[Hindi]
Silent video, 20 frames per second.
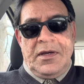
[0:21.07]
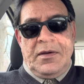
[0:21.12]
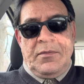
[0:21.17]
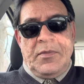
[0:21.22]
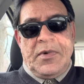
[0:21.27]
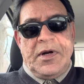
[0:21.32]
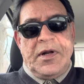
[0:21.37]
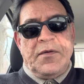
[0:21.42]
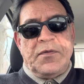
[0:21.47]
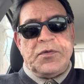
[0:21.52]

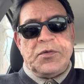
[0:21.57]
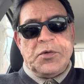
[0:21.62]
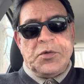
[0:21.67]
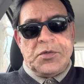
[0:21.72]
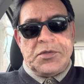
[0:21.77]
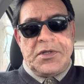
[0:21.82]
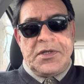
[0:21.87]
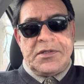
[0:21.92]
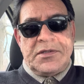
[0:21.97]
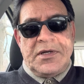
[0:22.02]
बड़े
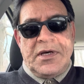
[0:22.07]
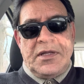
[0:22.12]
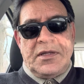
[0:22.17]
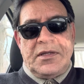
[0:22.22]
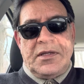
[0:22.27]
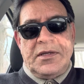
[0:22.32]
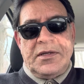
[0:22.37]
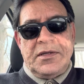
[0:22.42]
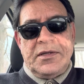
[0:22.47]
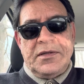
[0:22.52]
अफसोस के
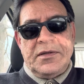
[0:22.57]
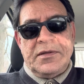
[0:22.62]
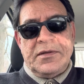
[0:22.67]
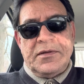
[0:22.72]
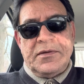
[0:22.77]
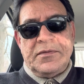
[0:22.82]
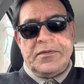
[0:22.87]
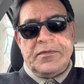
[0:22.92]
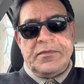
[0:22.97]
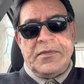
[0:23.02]
साथ
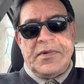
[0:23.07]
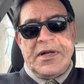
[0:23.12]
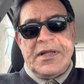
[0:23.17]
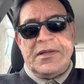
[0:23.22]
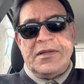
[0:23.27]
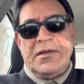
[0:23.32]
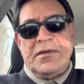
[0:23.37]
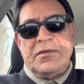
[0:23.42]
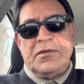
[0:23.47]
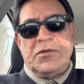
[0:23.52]
बड़े
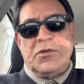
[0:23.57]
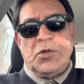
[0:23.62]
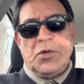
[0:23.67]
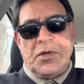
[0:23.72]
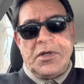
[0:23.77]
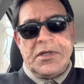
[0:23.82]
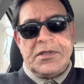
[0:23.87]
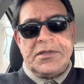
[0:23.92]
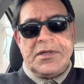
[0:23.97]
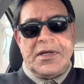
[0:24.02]
दुख
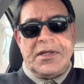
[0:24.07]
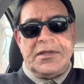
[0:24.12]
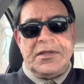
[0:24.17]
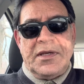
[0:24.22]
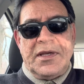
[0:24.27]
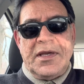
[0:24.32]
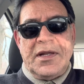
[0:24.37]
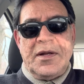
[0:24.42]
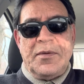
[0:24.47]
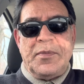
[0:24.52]
के साथ ये
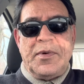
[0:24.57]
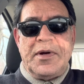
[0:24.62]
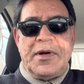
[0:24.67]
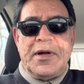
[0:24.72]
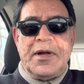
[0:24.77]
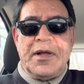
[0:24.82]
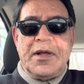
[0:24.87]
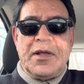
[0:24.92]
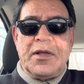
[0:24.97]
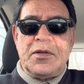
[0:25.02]
कहना पड़
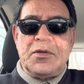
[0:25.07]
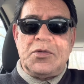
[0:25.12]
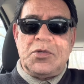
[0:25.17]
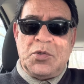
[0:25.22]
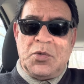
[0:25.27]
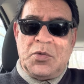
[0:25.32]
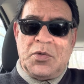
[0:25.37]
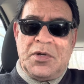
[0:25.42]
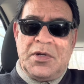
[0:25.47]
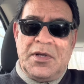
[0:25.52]
रहा है कि
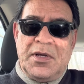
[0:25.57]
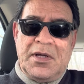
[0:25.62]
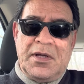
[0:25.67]
चोर